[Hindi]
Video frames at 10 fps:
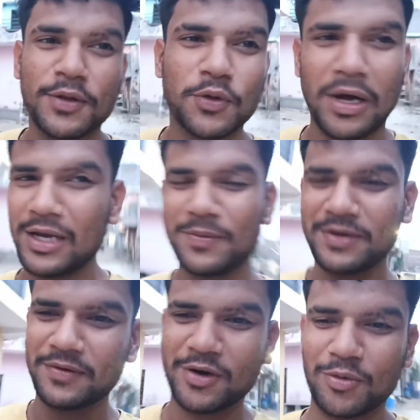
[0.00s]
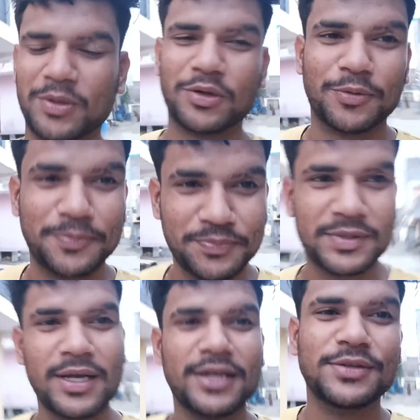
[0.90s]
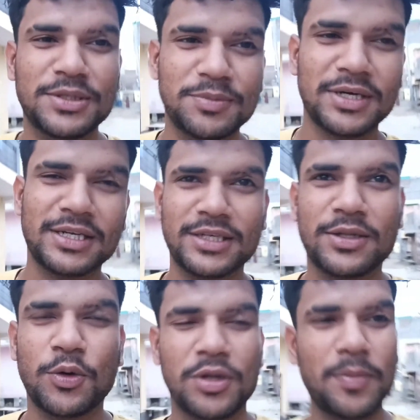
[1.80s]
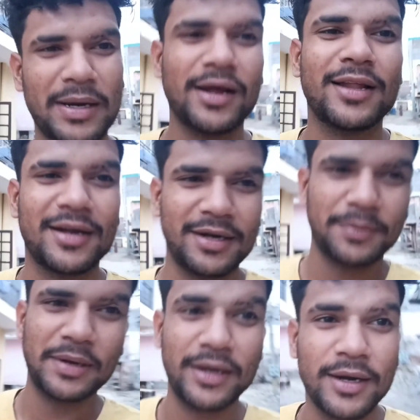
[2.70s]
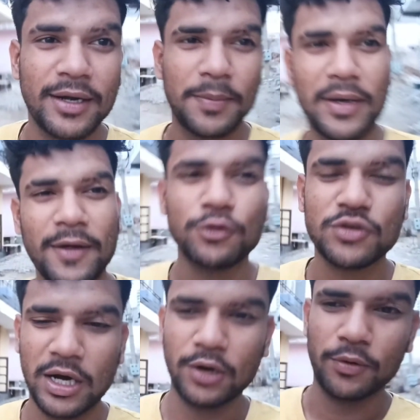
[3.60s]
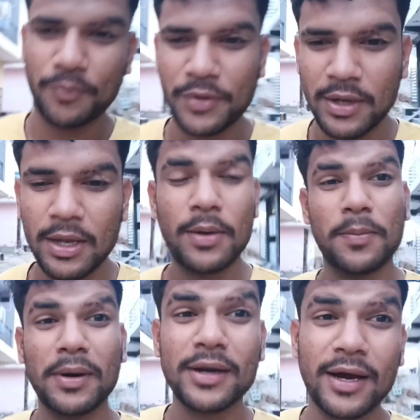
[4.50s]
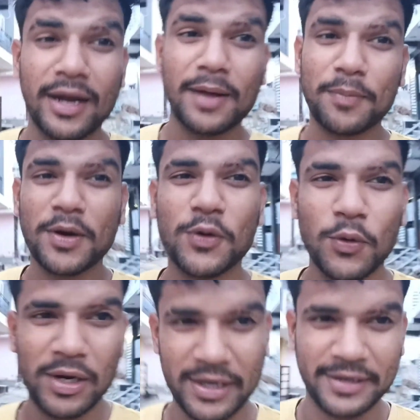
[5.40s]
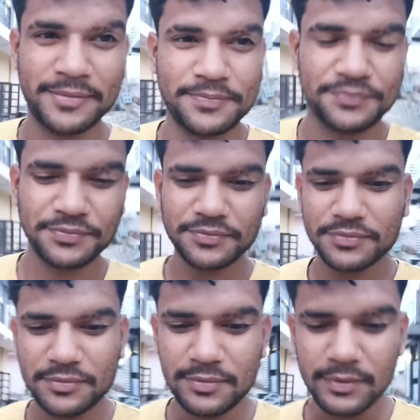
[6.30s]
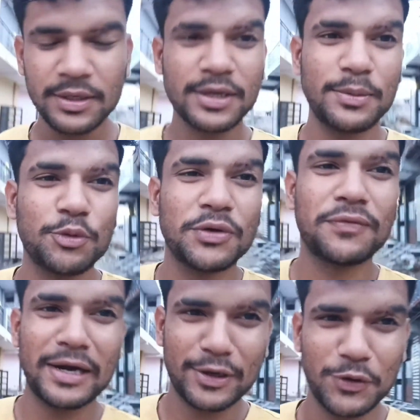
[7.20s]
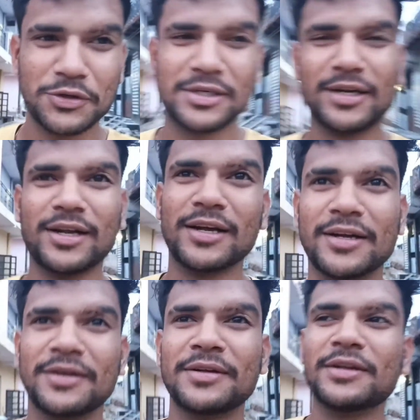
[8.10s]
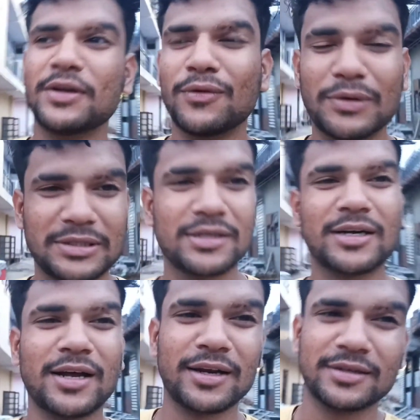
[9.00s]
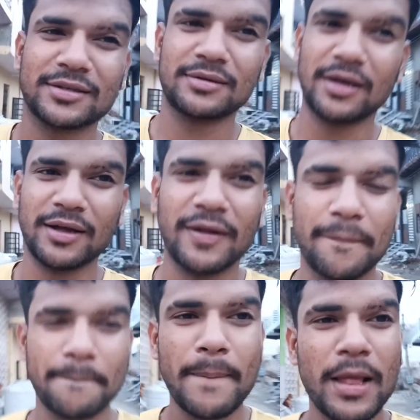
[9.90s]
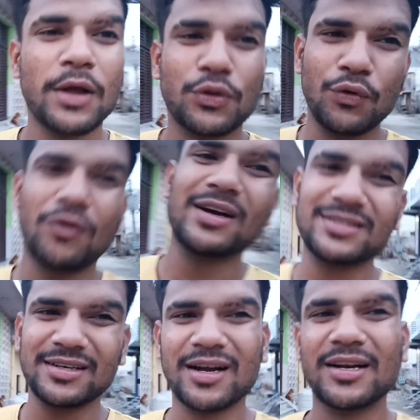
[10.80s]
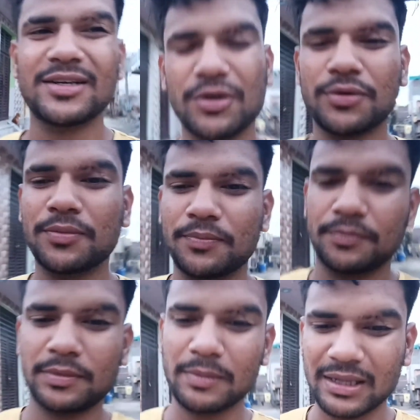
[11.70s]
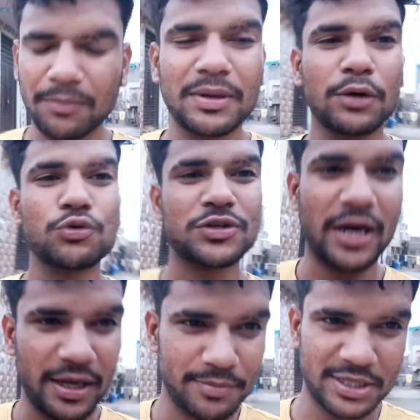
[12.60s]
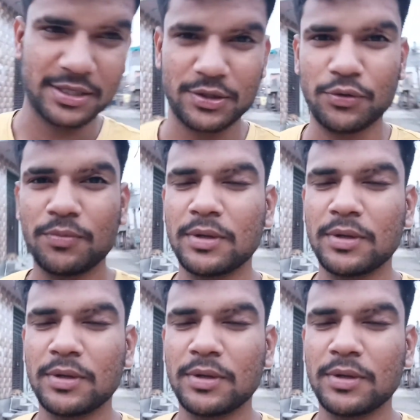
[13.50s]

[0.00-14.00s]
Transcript: तो खाली वेट वर्कआउट मत करो जिम जाने से थोड़ी देर पहले आधे घंटे पहले एक घंटे पहले कुछ खा लो बट अगर आपका गोल है कि मुझे फ़ैट लॉस करना है वज़न घटाना है तो फास्ट काट कार्डियो मतलब बिना कुछ खाए आप जा सकते हो